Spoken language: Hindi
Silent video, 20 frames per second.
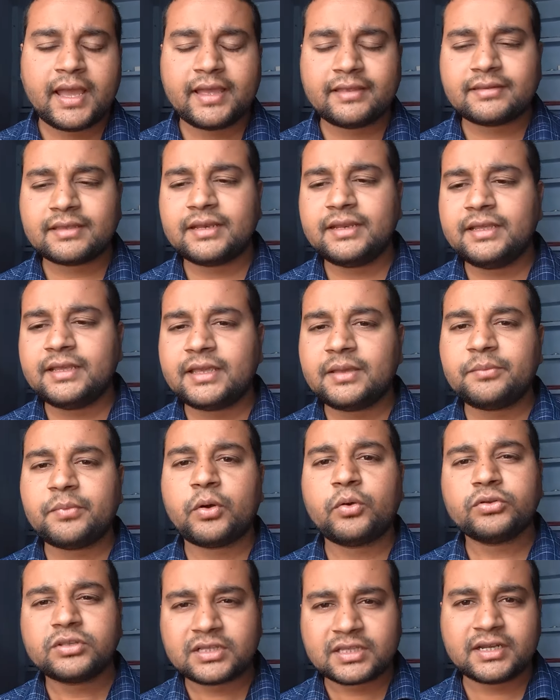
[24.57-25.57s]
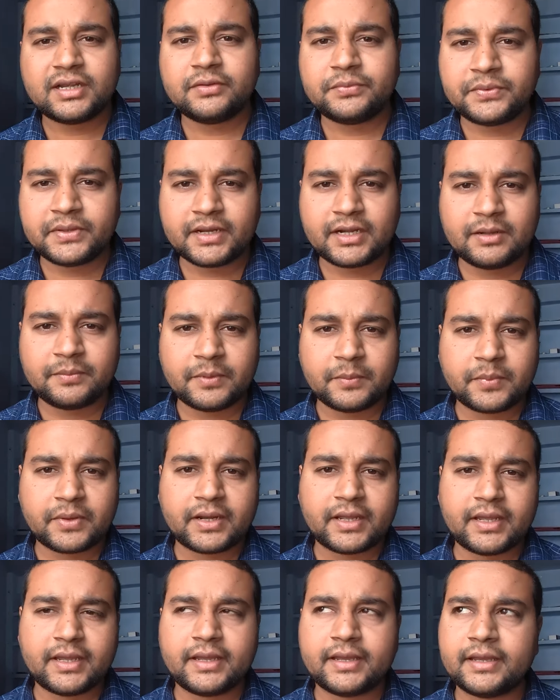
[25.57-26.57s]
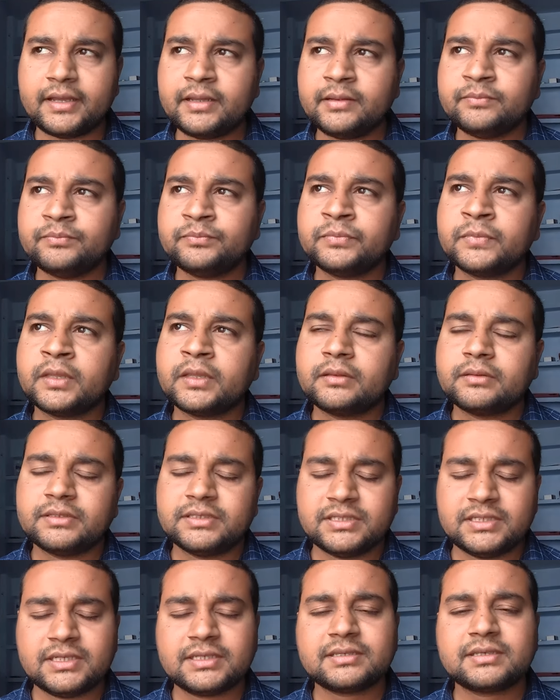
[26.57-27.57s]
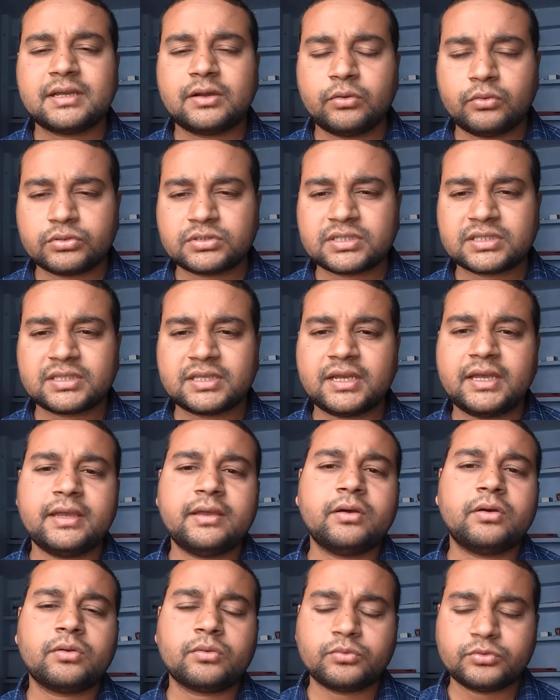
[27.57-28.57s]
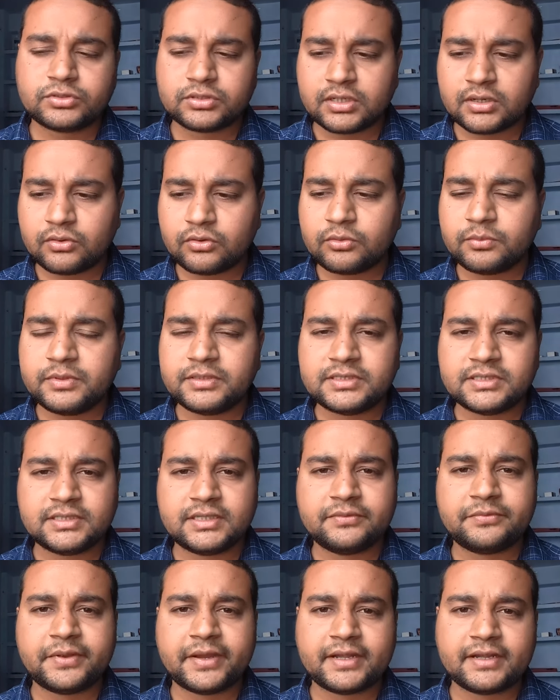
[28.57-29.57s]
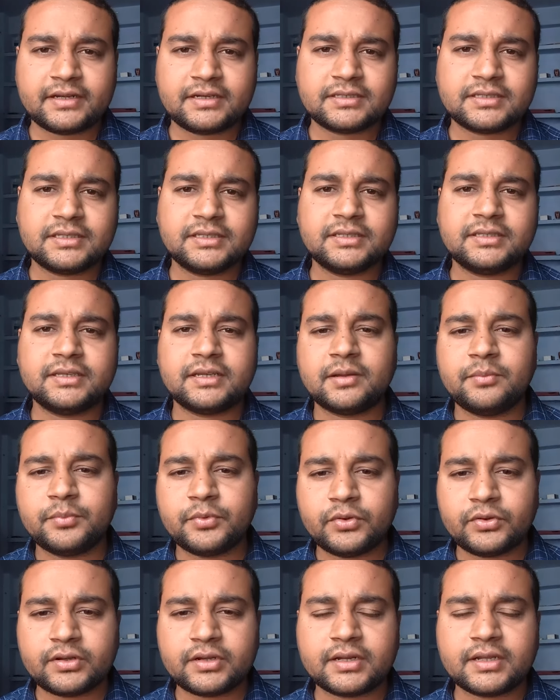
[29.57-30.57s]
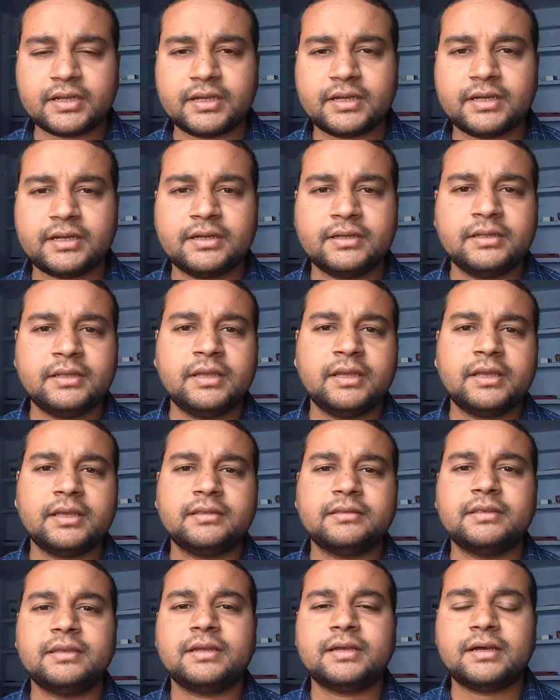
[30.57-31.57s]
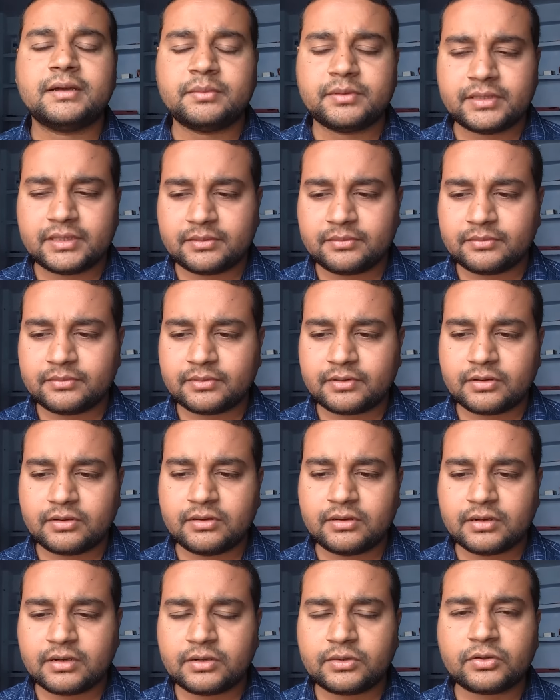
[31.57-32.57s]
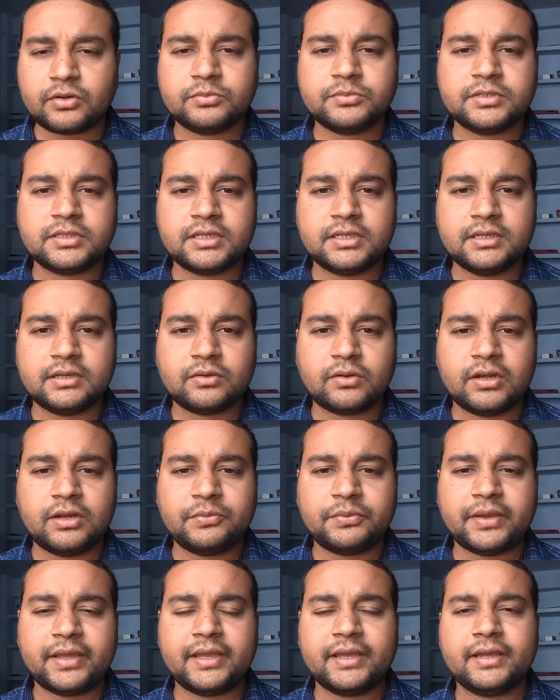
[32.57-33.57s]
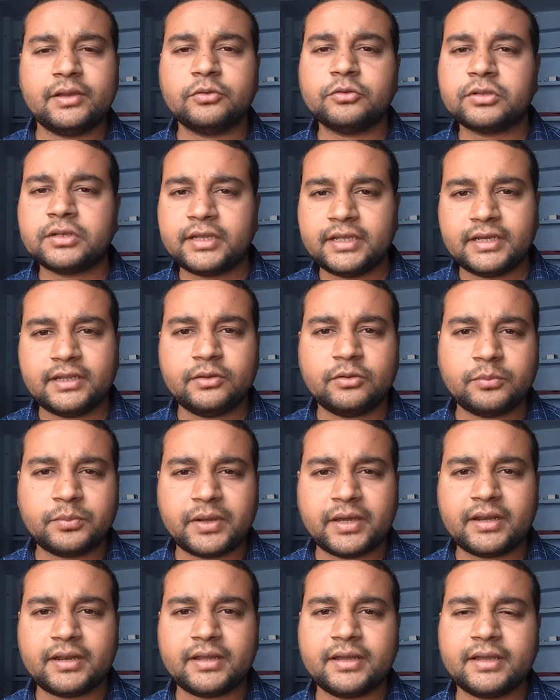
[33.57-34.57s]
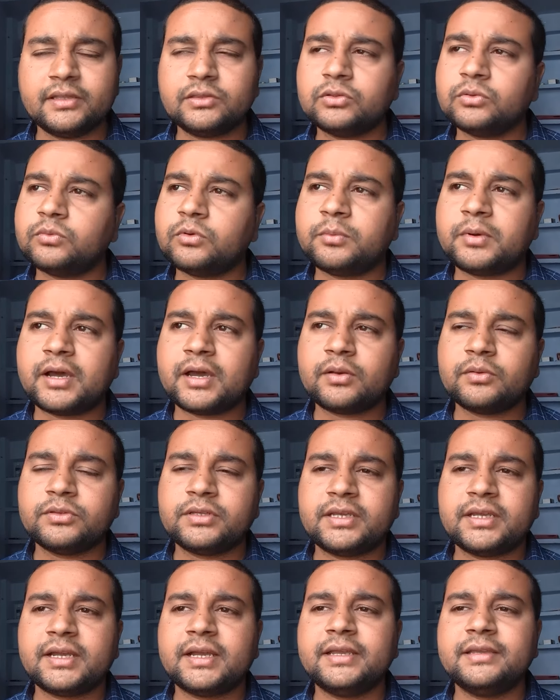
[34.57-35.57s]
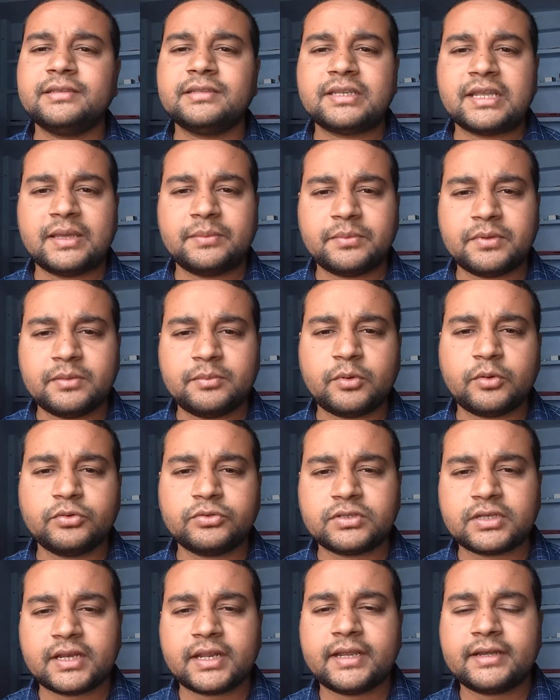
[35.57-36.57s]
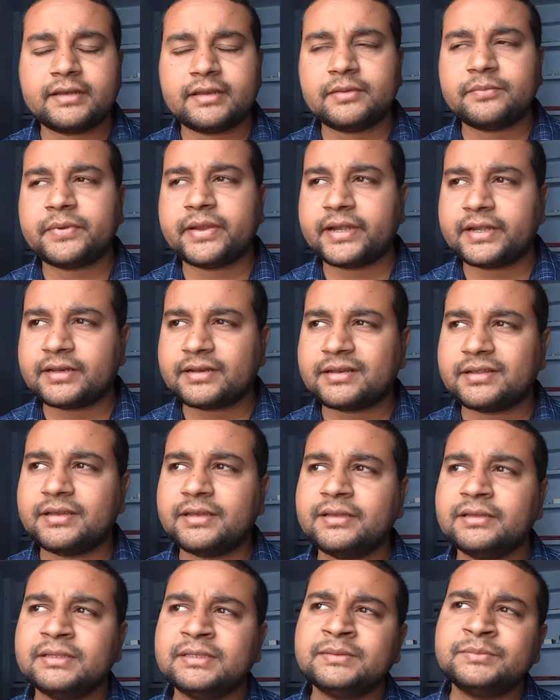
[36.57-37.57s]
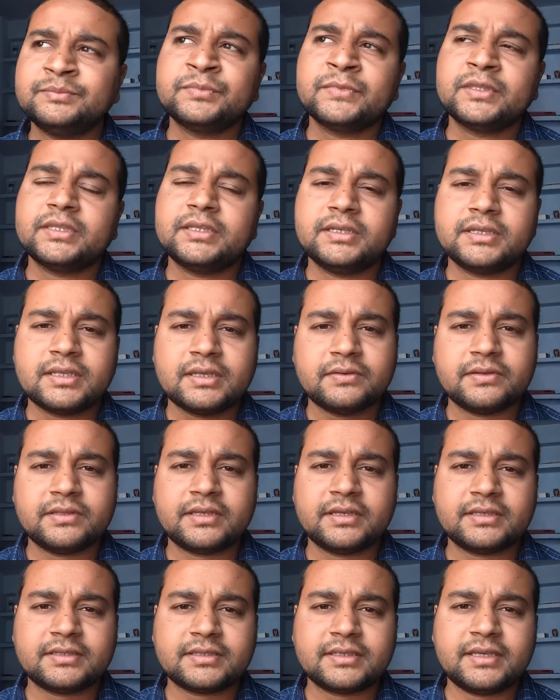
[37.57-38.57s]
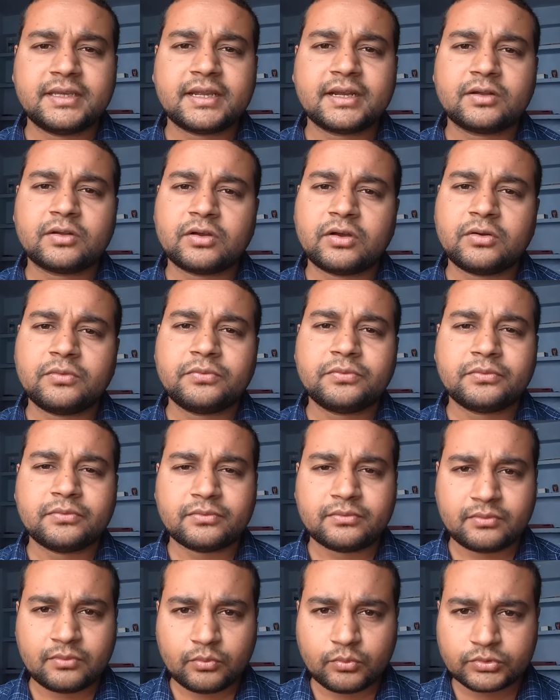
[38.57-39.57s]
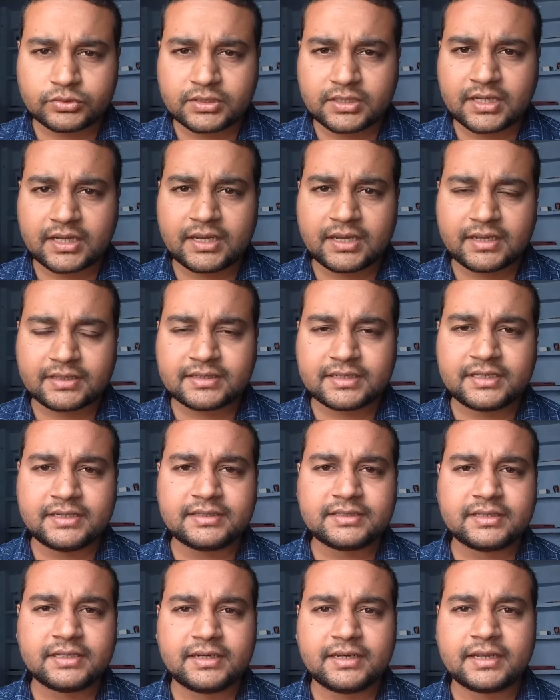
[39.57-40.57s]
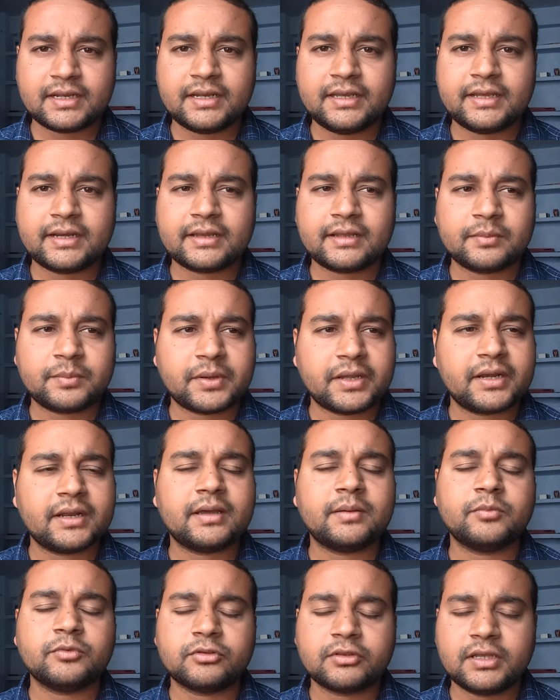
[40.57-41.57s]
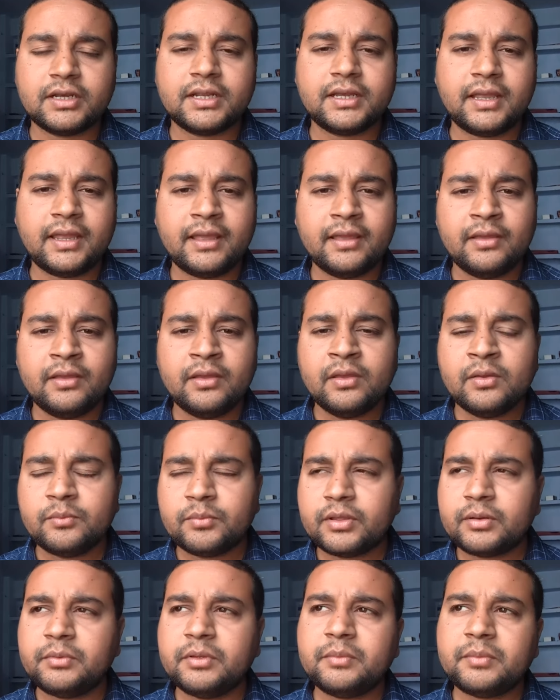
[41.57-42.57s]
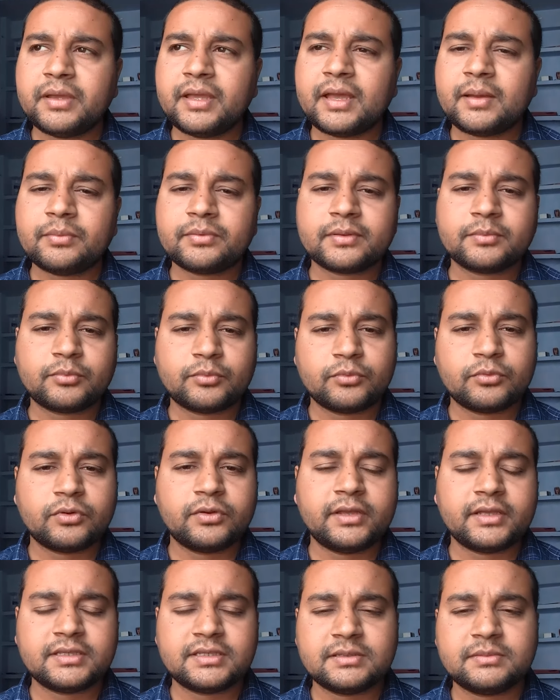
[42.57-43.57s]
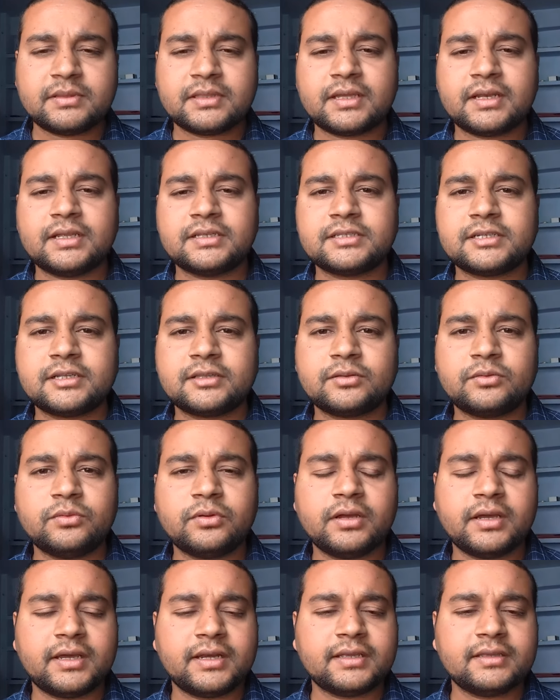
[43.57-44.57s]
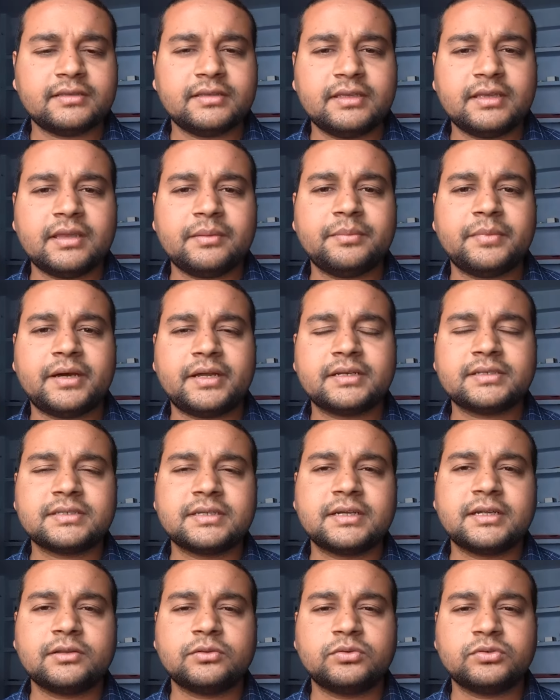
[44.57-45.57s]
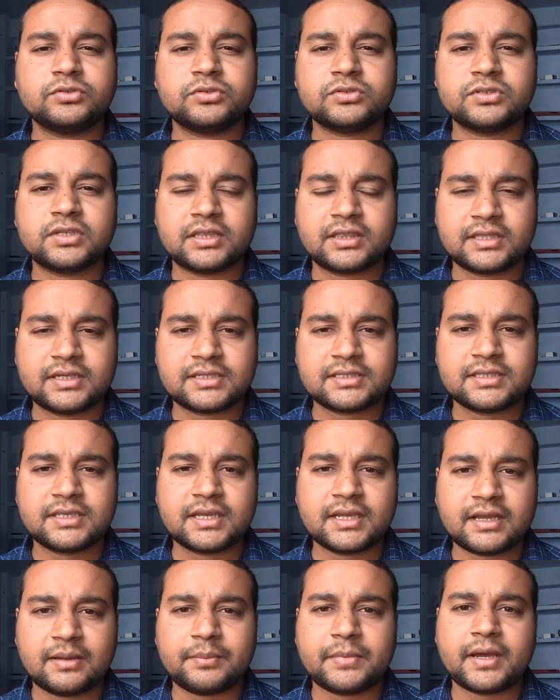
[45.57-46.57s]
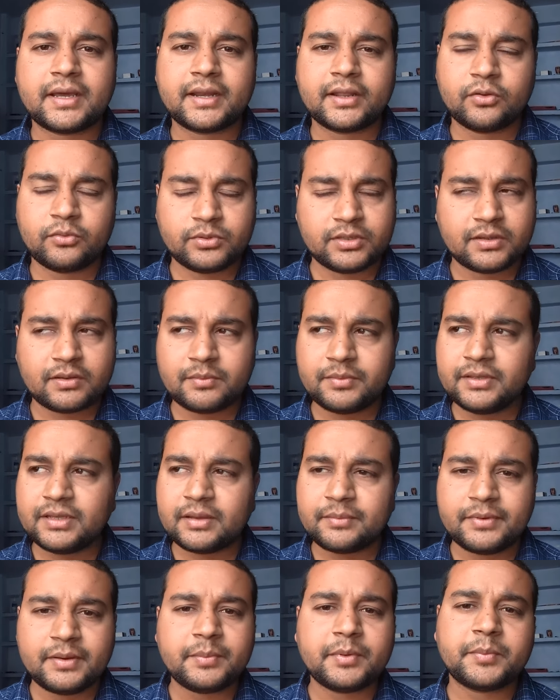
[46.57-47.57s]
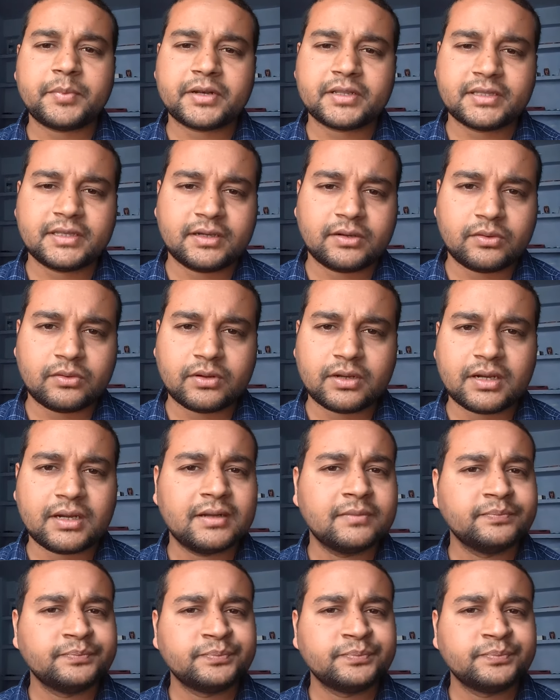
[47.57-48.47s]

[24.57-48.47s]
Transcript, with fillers: ऐसा नहीं है कि बहुत ज़्यादा डिफ़िकल्ट पेपर आया है जीएस का हो सकता है और कुछ और भी चीज़ें फैक्टर्स हैं जैसे कंप्यूटर का किसी का मतलब कट ऑफ जितनी क्वालिफाइंग है उतना ही नहीं हो पा रहा है तो वो बाहर हो जाएगा इस टाइप की बहुत सारे ऐसे फैक्टर हैं जिनकी वजह से कट ऑफ उतना आसानी से डिक्लेयर कर पाना मुश्किल है फिर भी मैं आप सबों को एक चीज़ बताना चाहता हूँ कि अगर किसी के मार्क्स अगर 270 से कम आ रहे हो मतलब अभी आपने पेपर दिया होगा